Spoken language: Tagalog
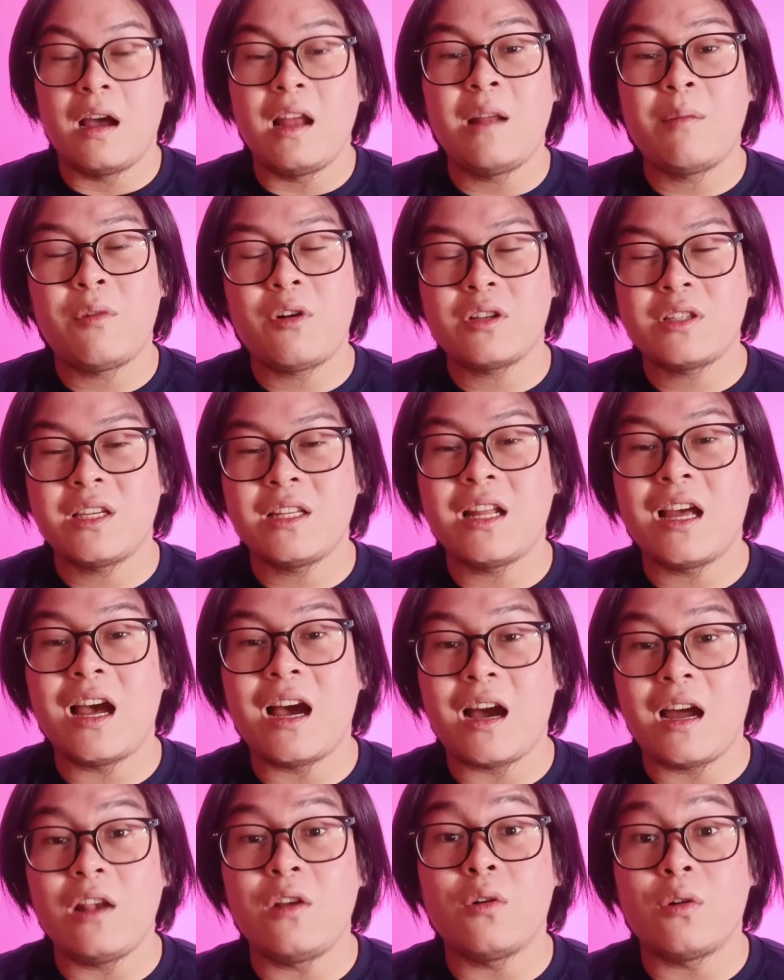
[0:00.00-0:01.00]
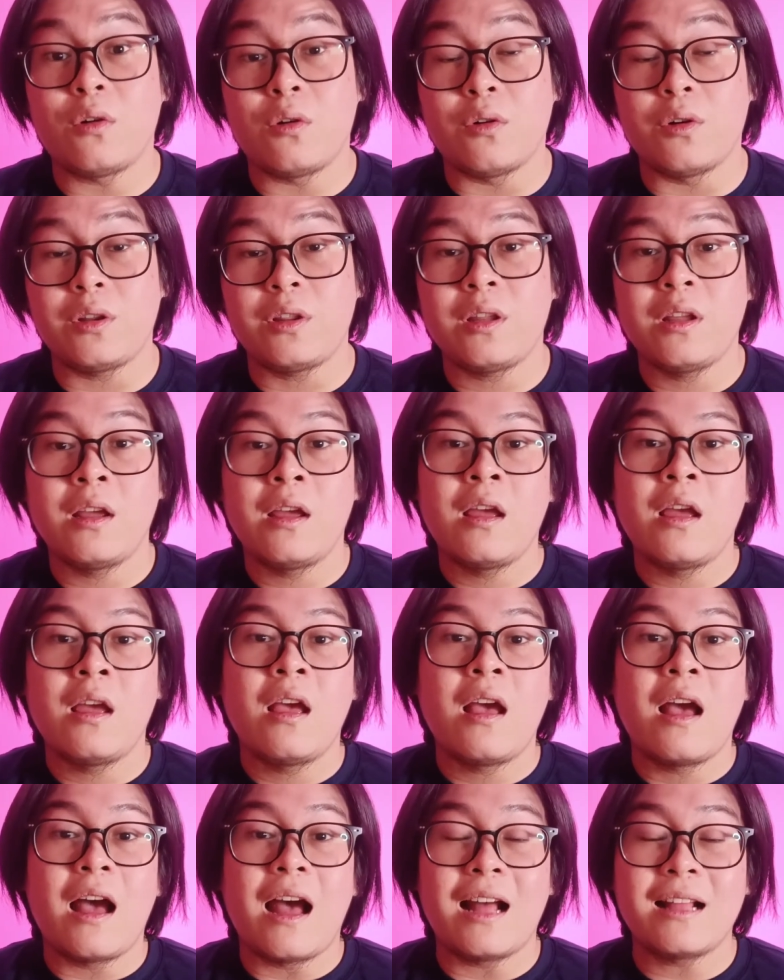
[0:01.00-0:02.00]
Alam mo kasi nakakalungkot,
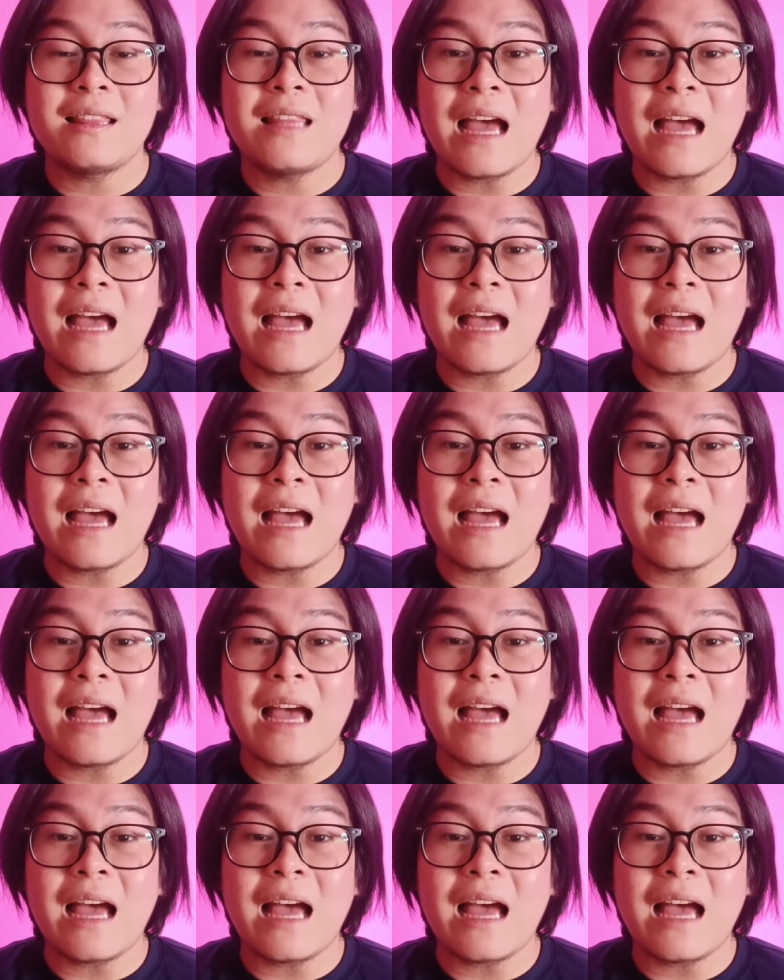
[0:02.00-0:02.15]
ang